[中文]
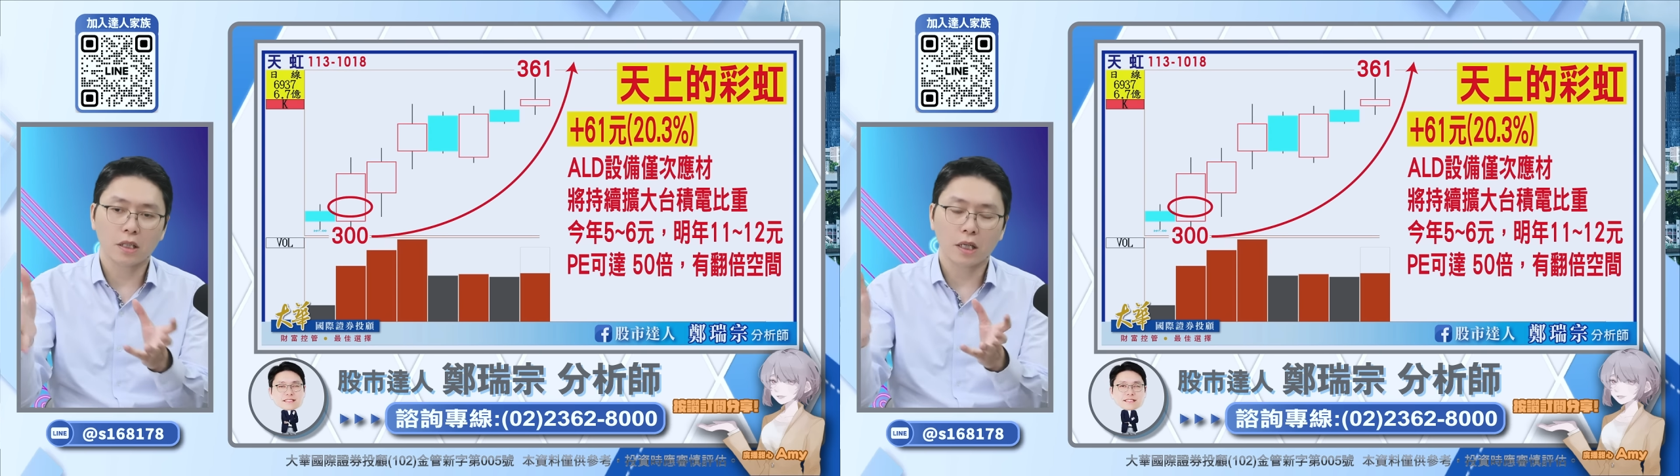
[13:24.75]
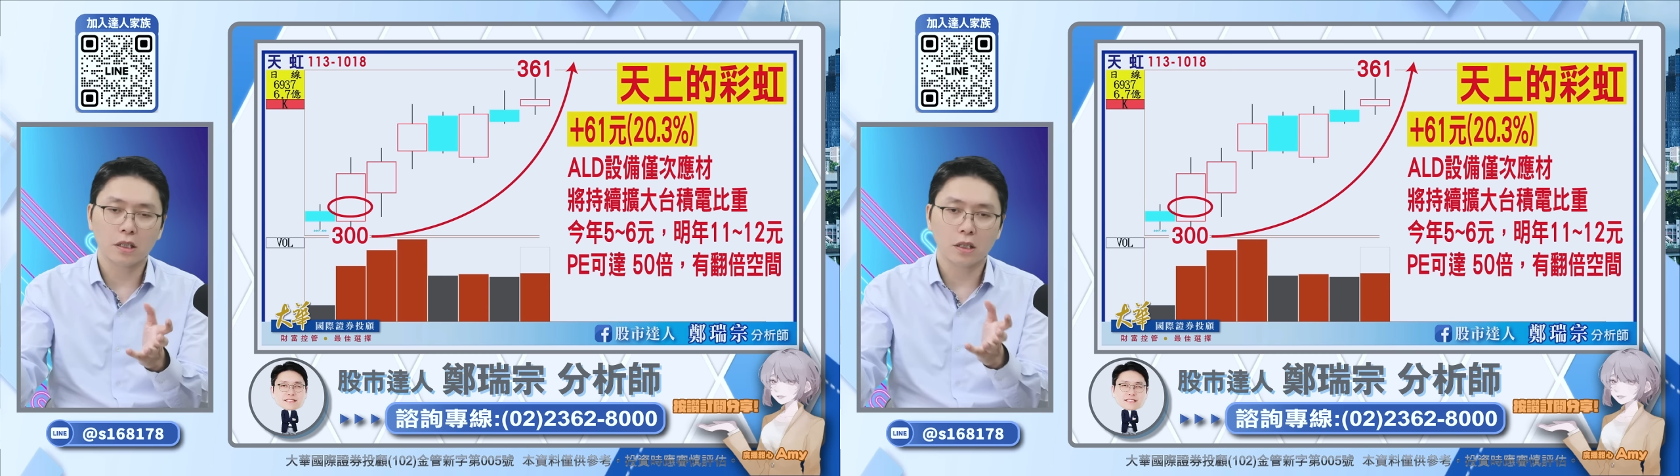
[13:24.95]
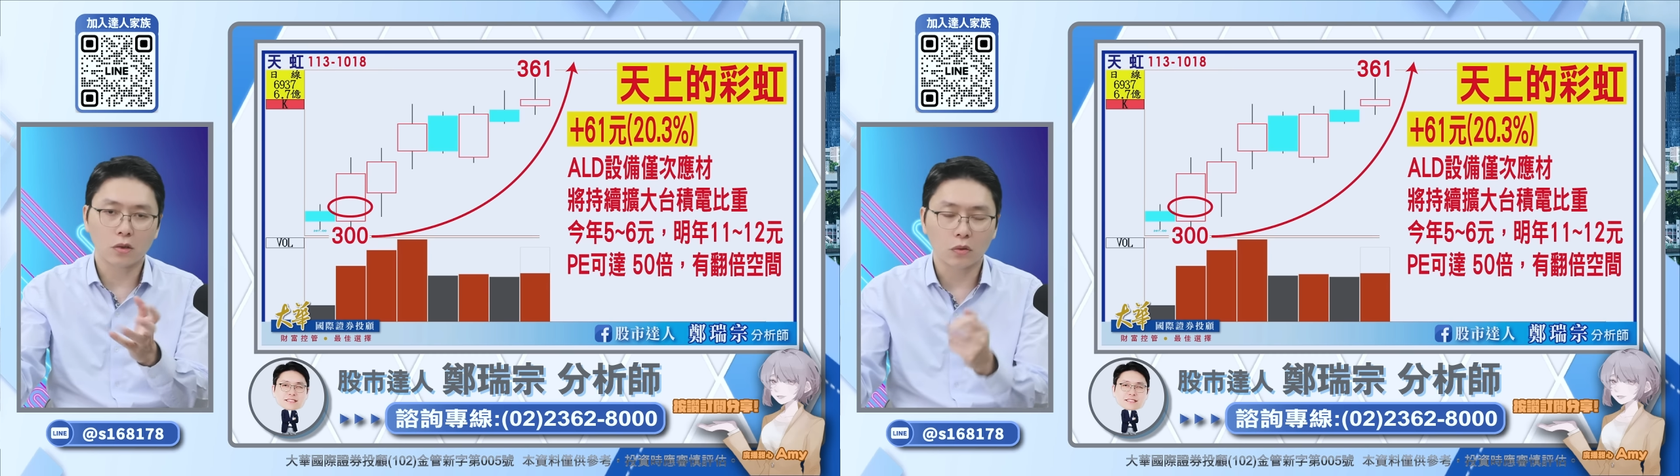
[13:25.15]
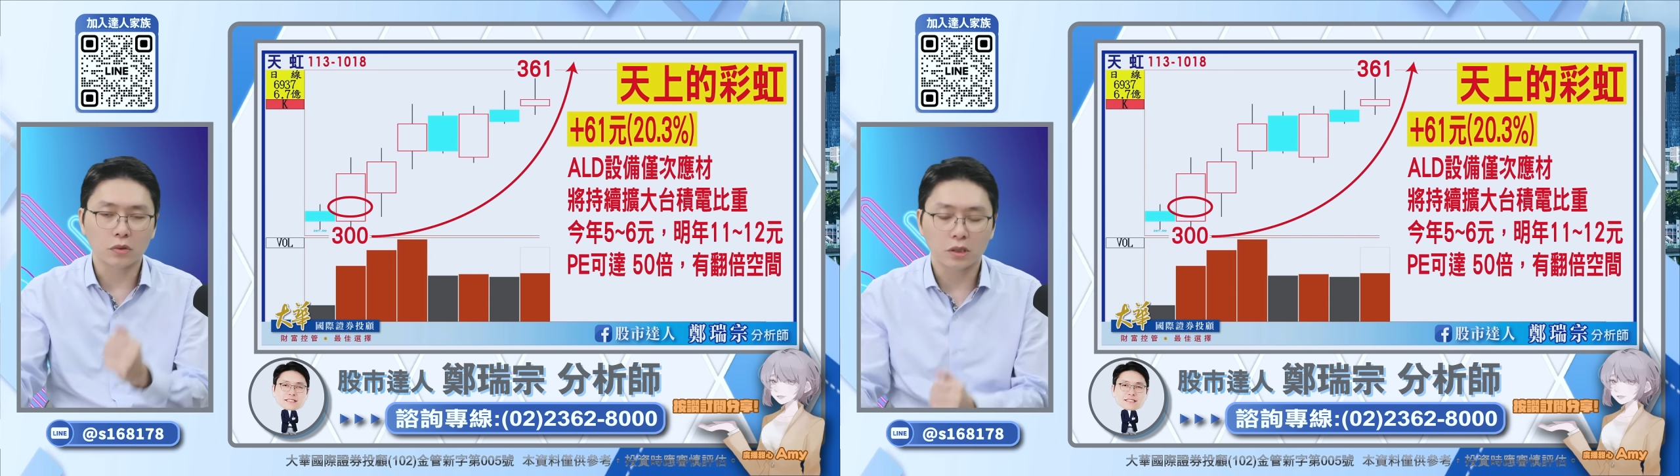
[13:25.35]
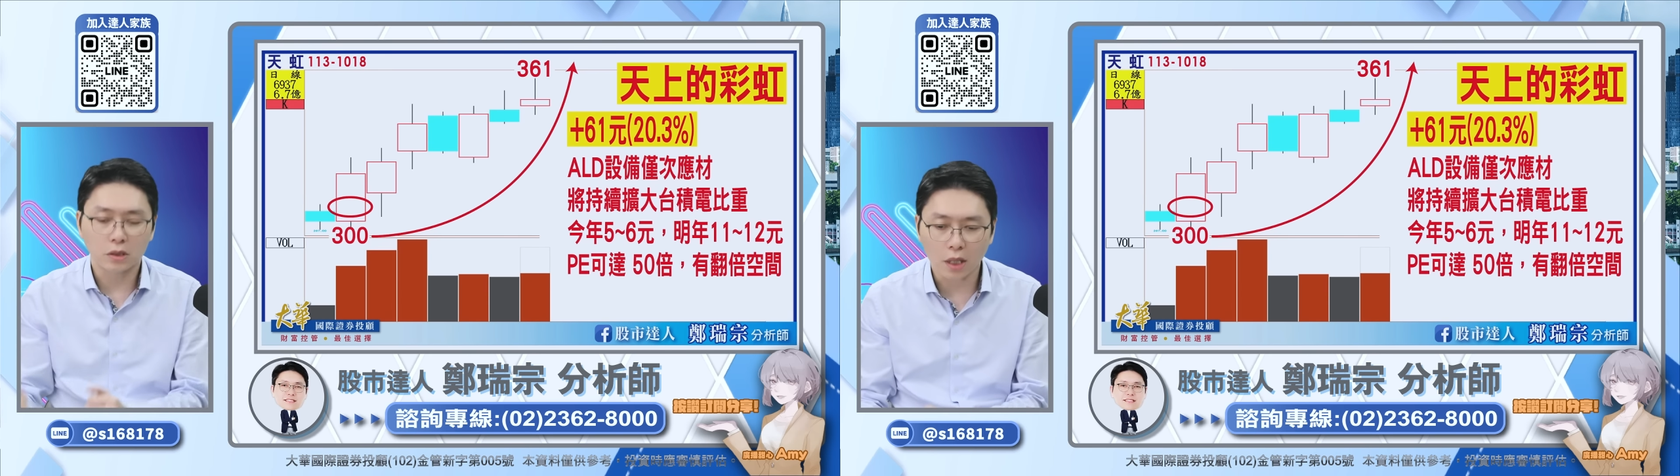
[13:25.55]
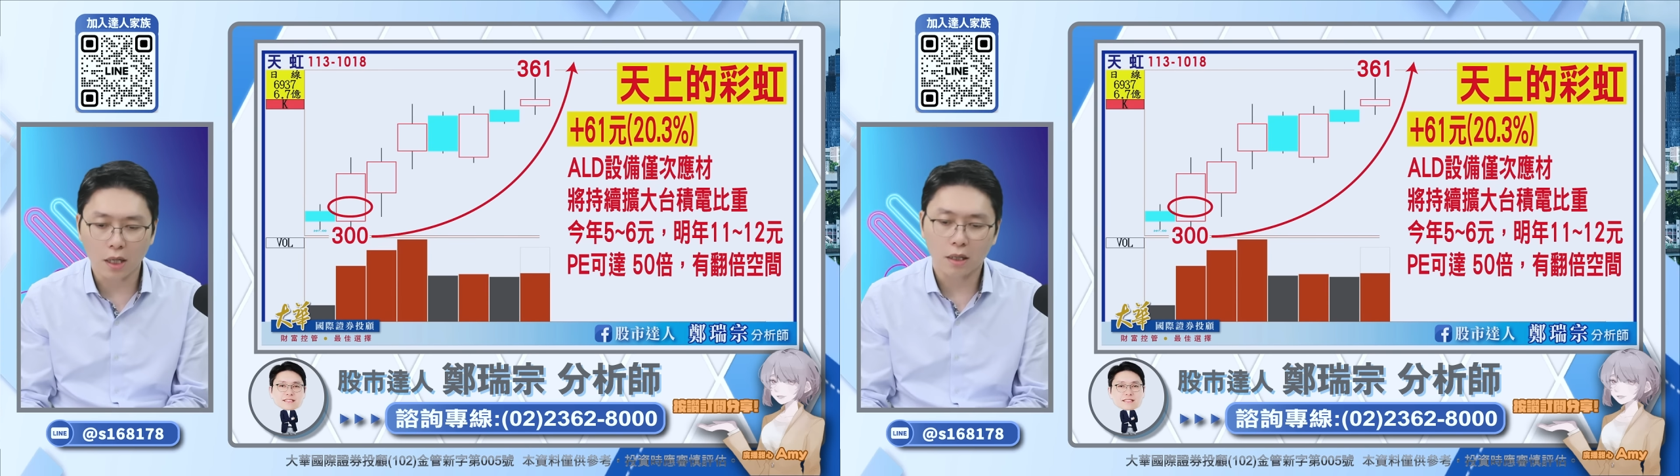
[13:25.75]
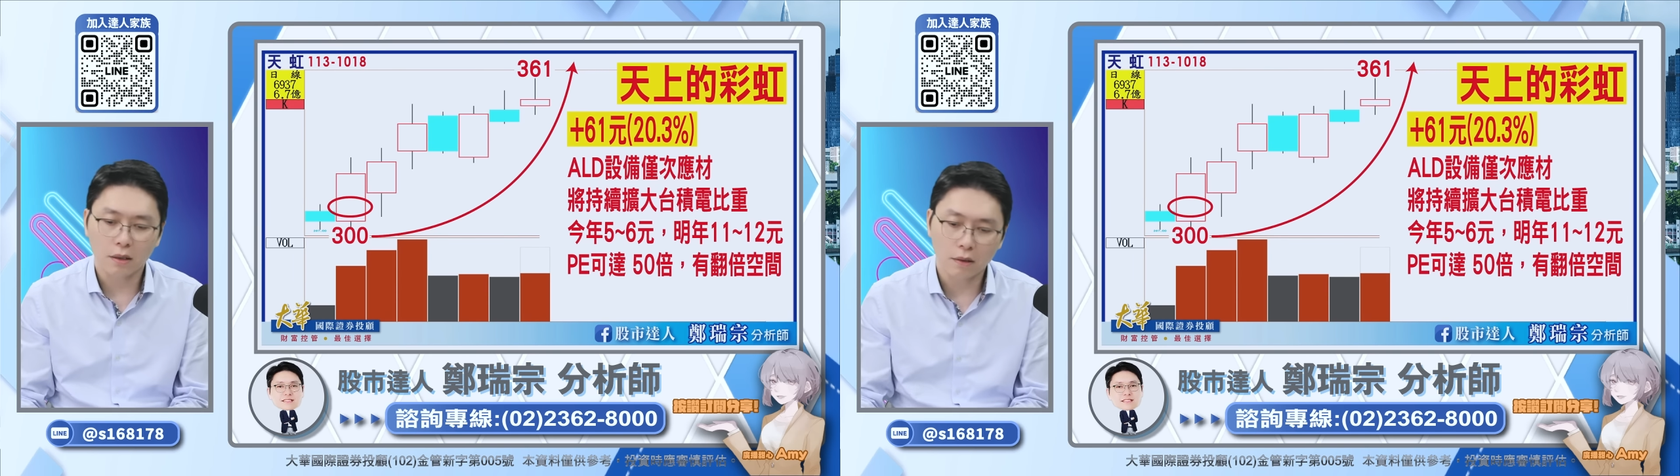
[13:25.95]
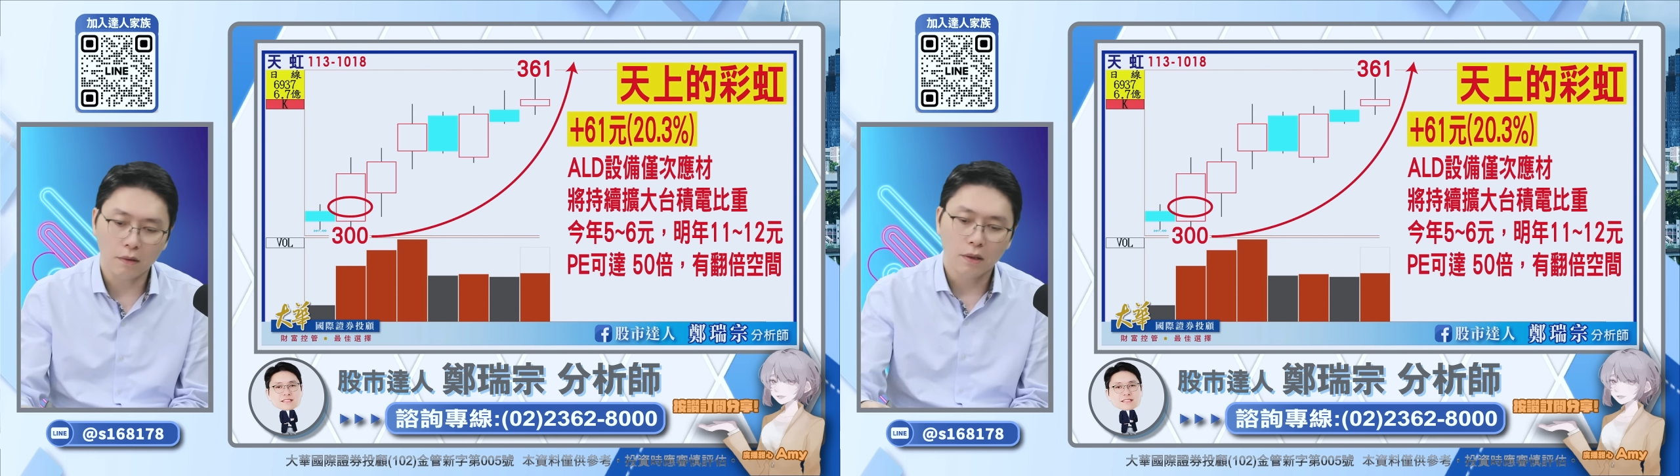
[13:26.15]
台电的供应商。
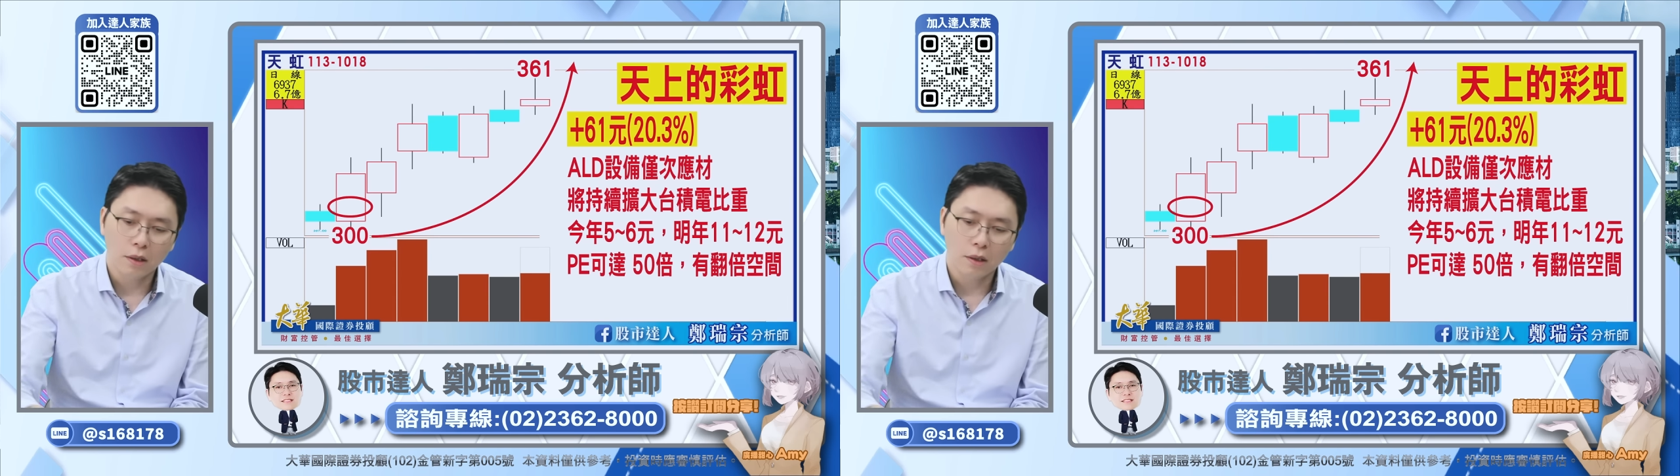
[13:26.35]
嗯。